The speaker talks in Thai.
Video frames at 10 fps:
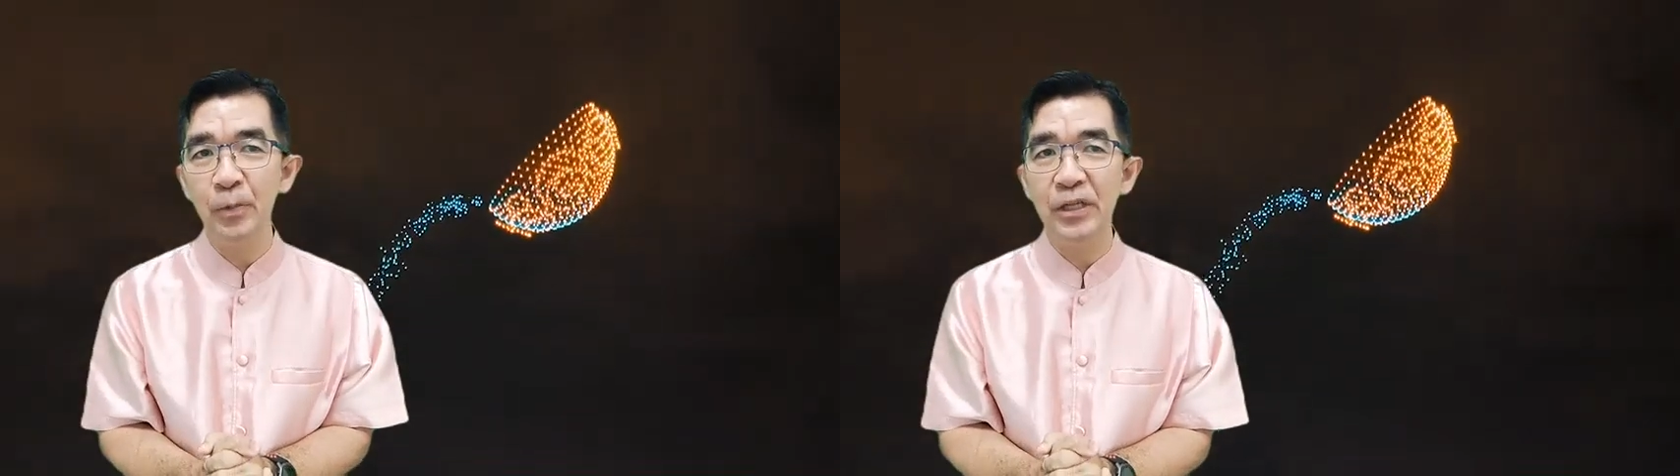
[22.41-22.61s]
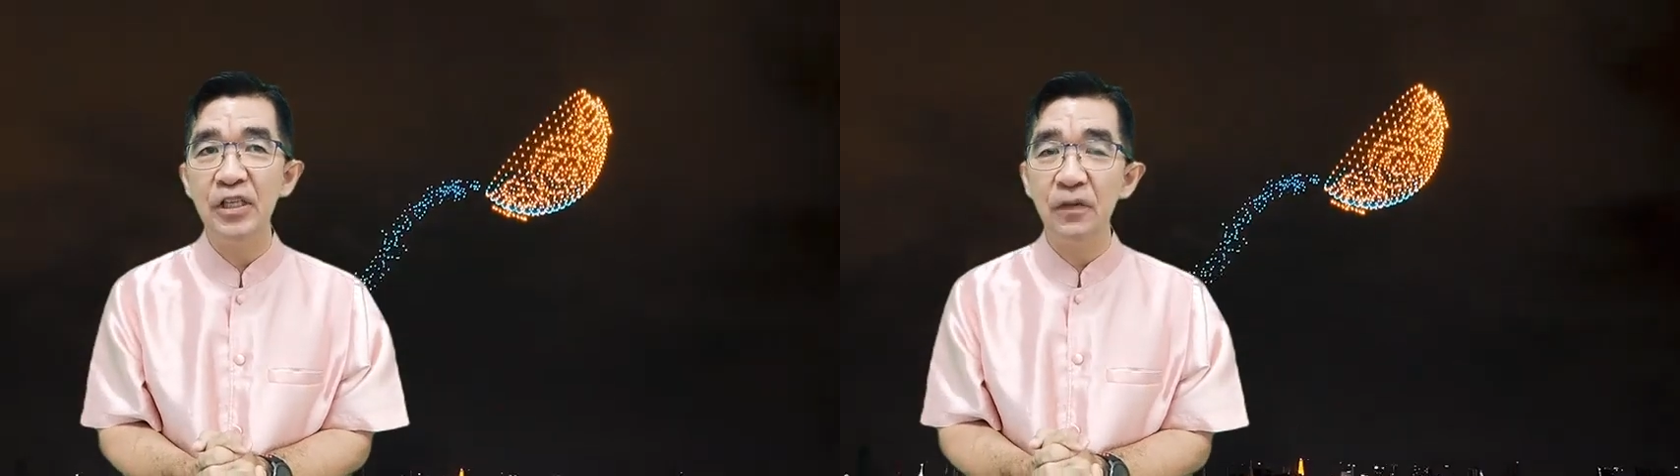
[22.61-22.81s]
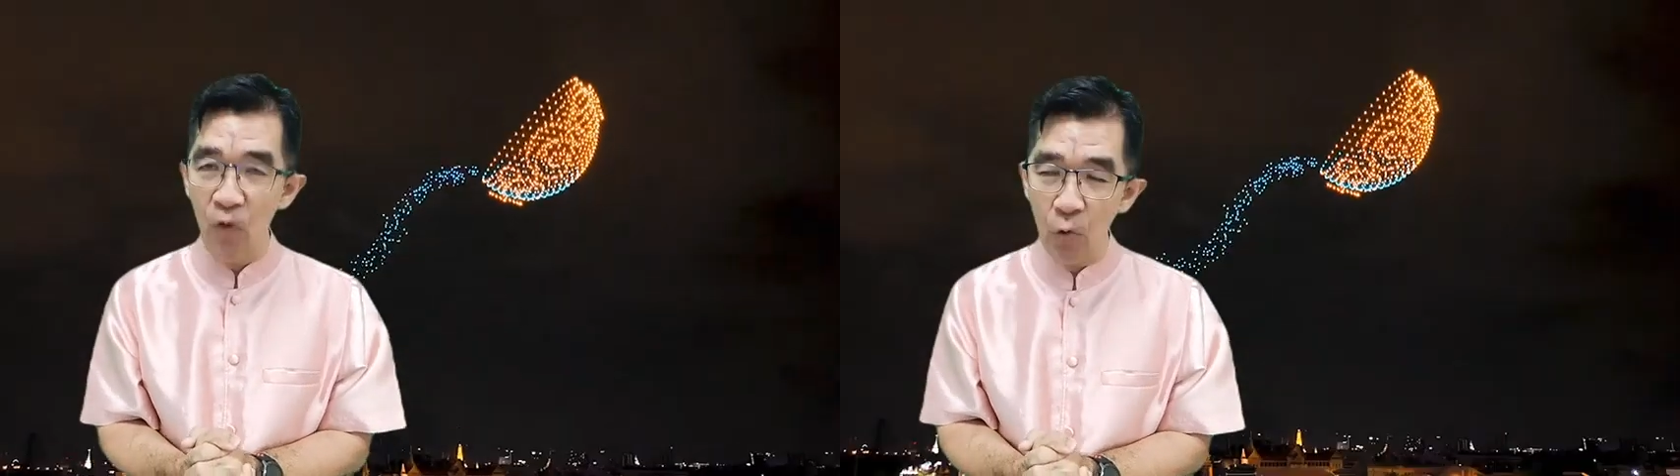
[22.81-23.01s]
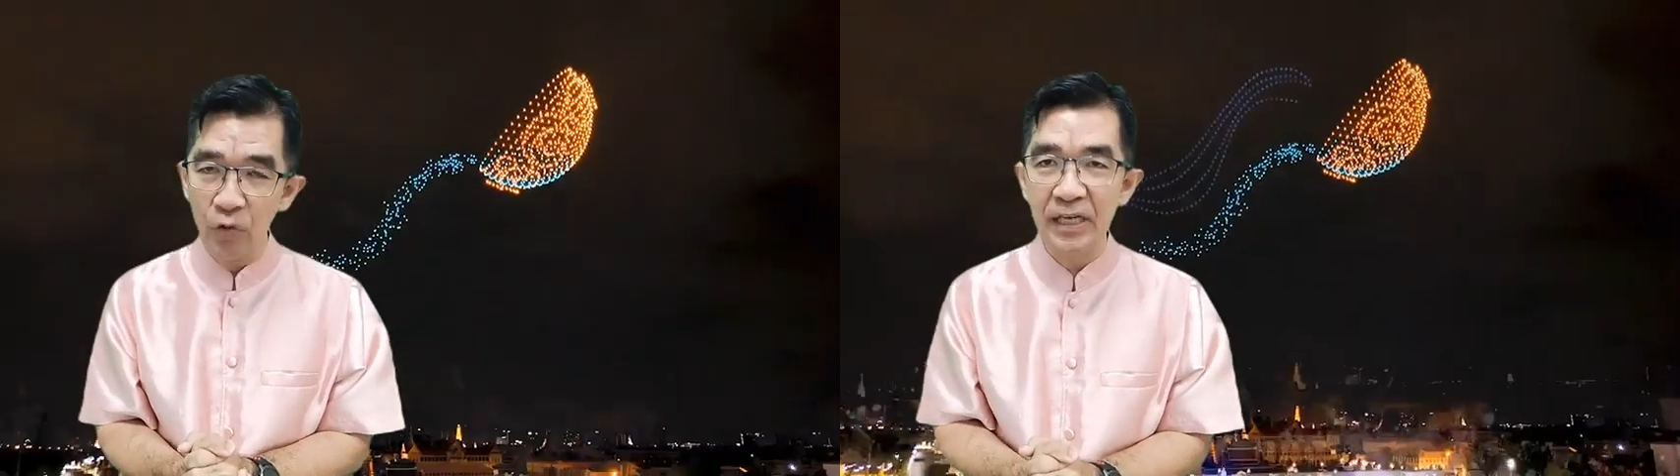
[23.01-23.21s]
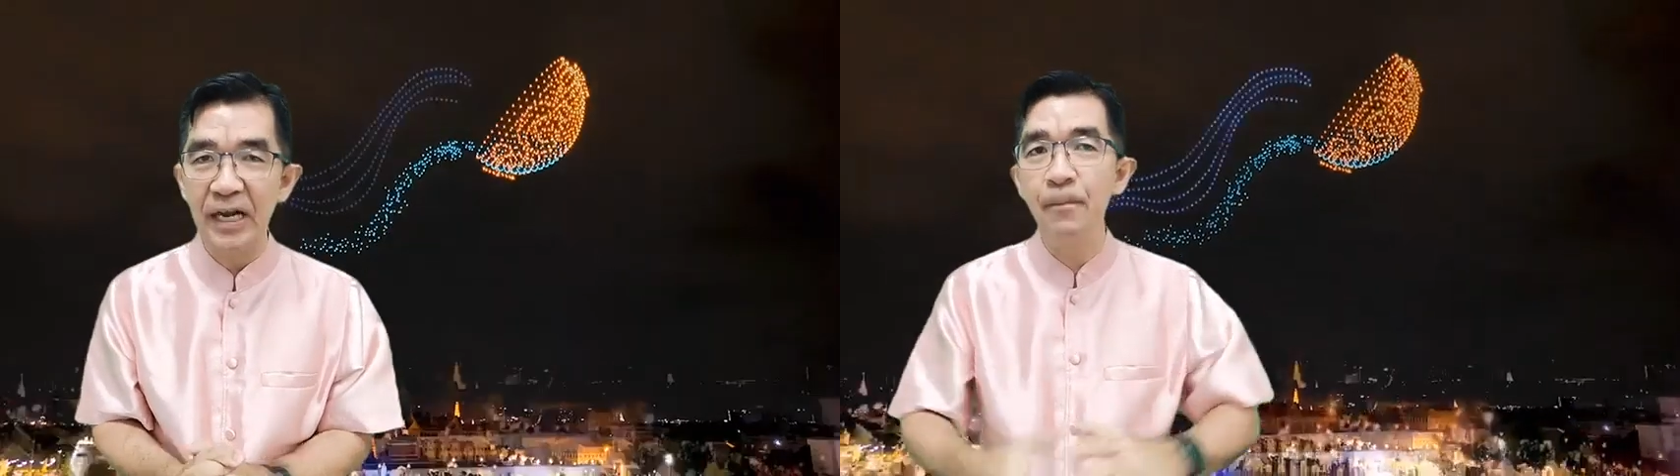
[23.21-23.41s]

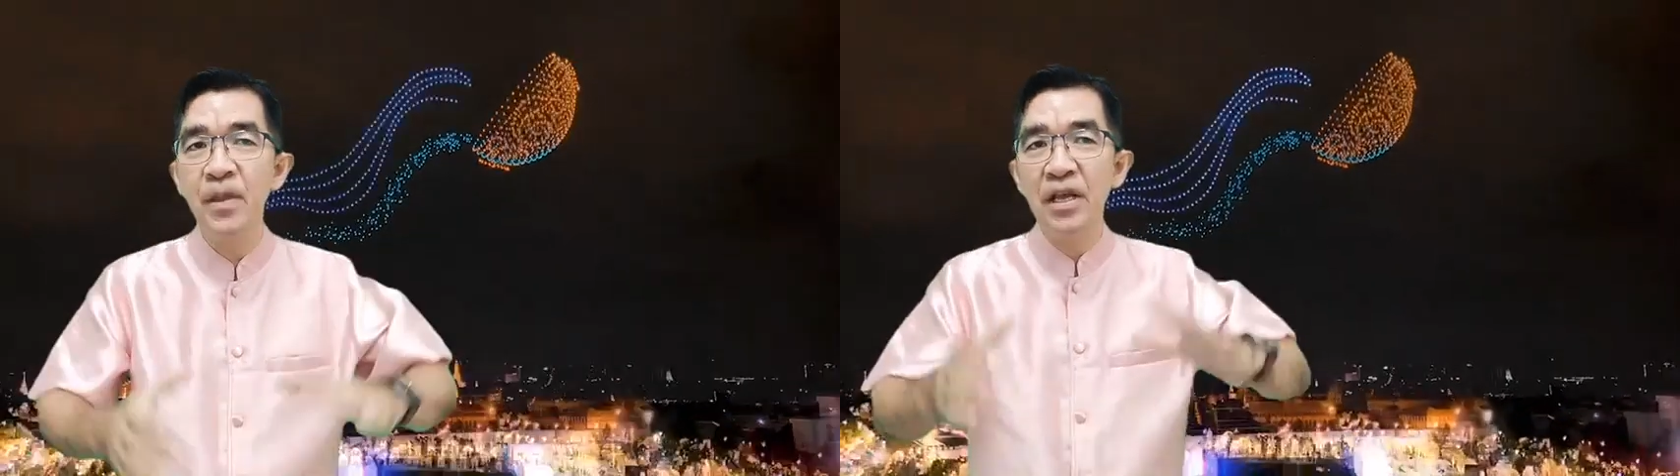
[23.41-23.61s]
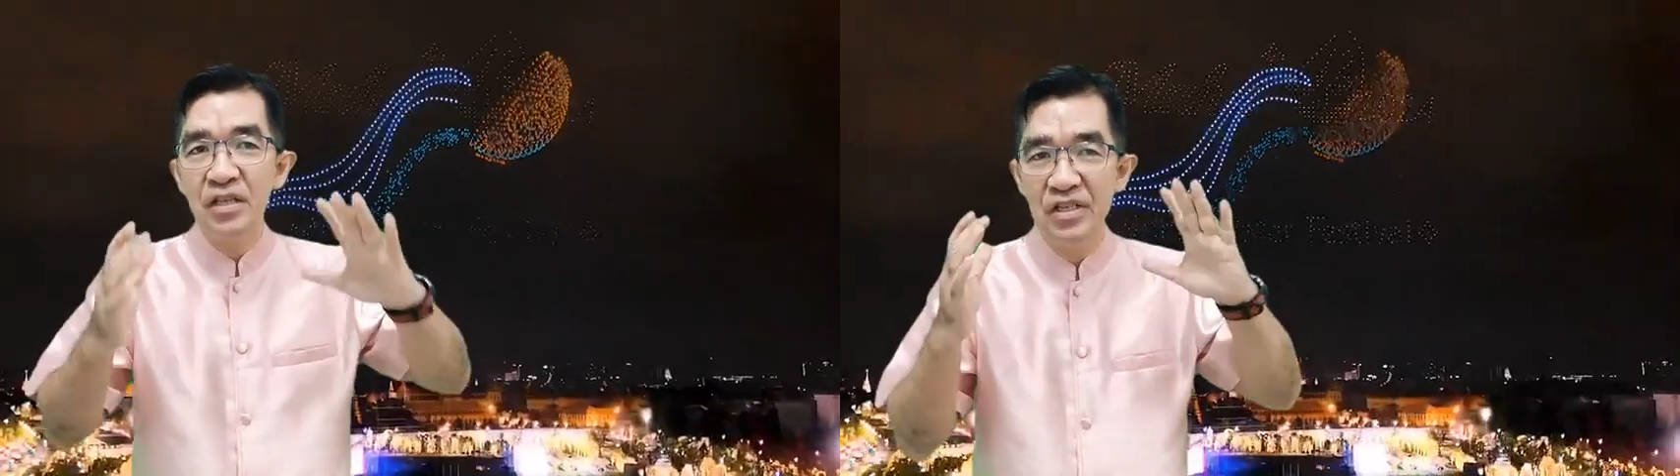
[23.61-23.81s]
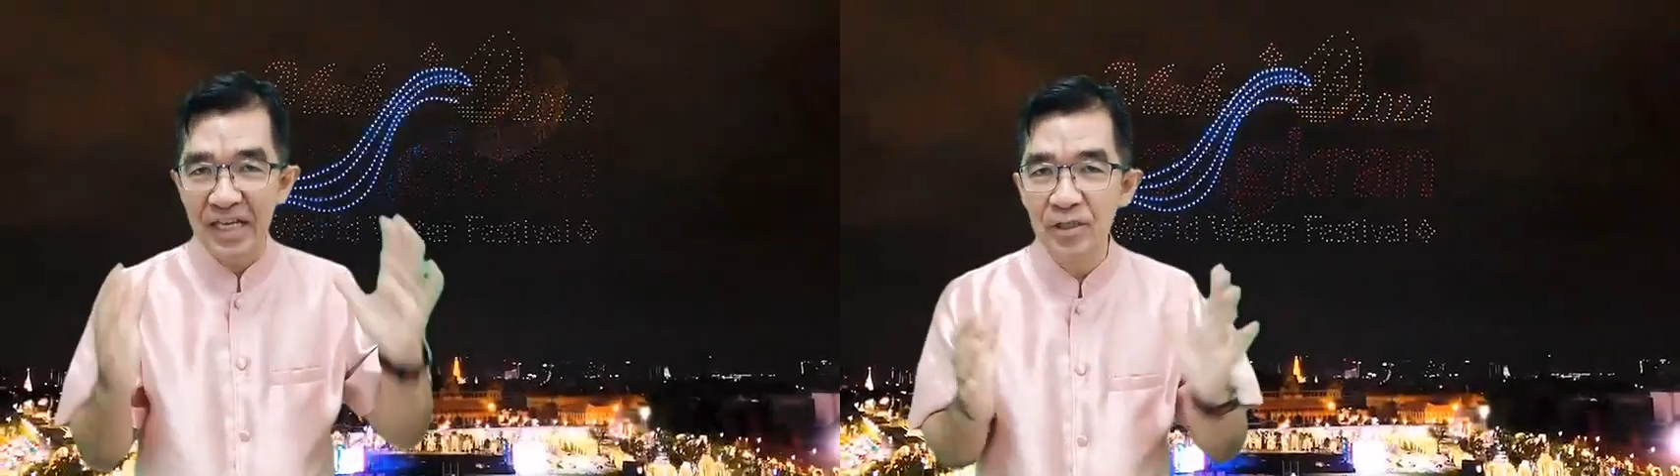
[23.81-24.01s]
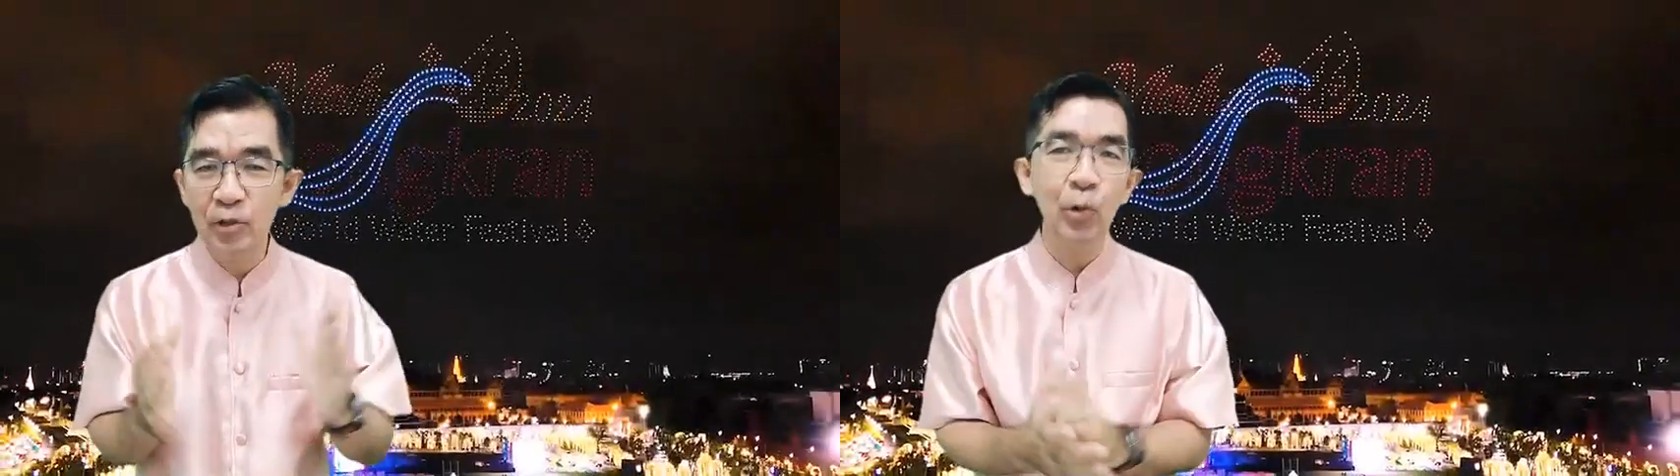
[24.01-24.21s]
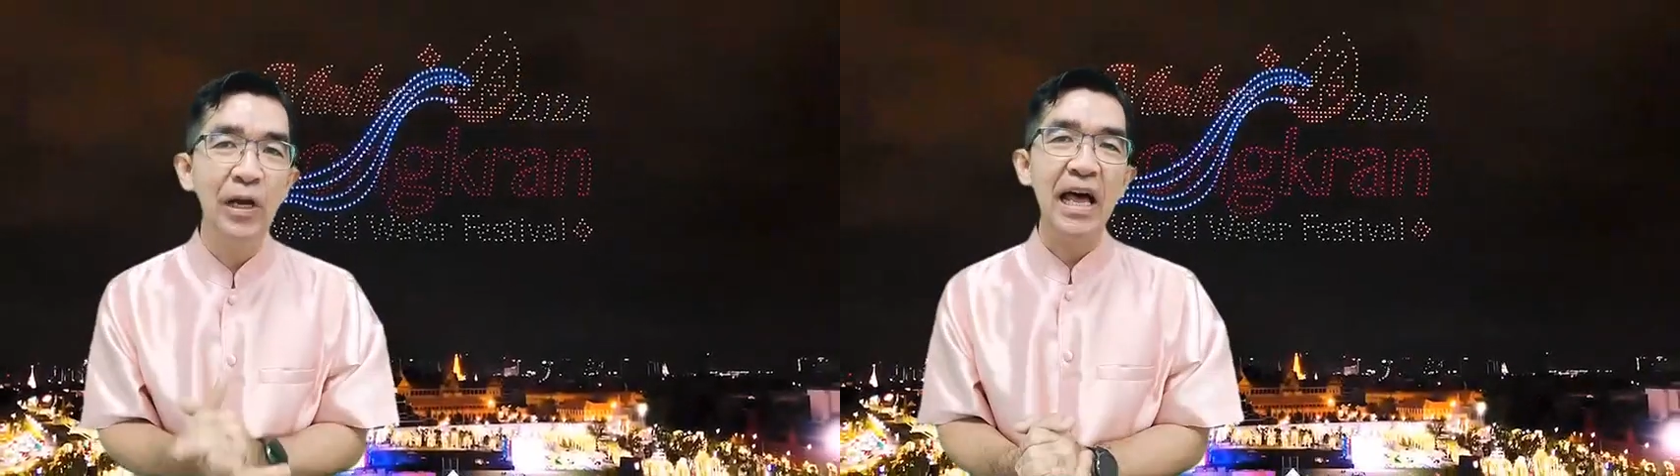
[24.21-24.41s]
2024นะครับเย็น
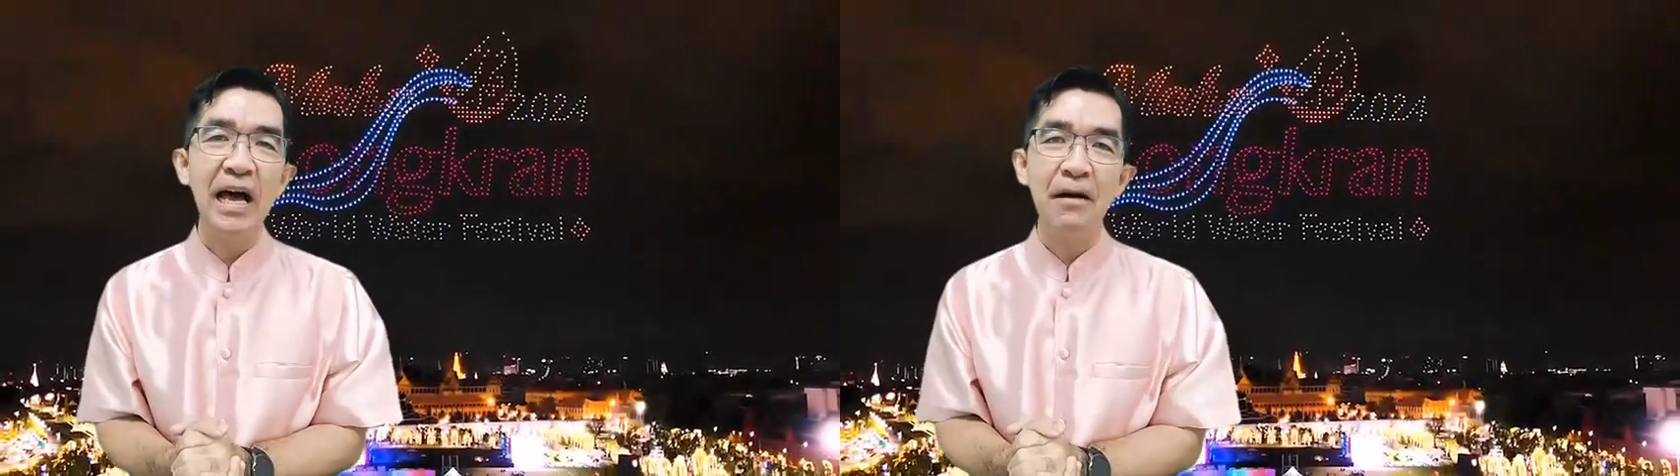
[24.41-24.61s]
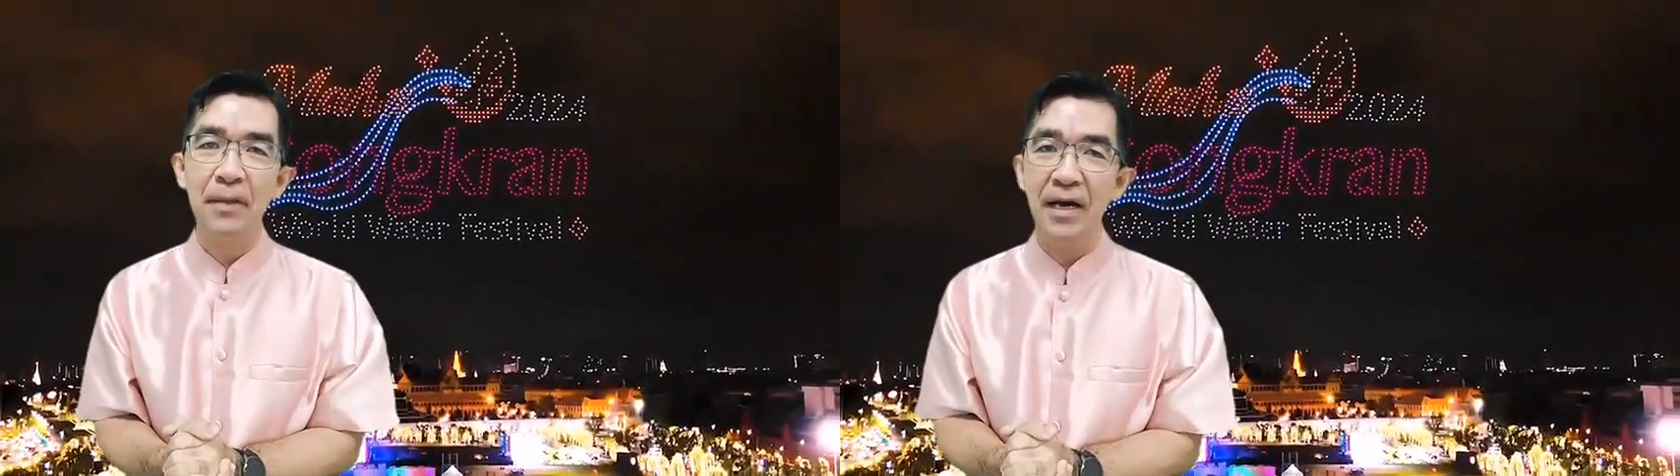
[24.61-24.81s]
ทั่วล่า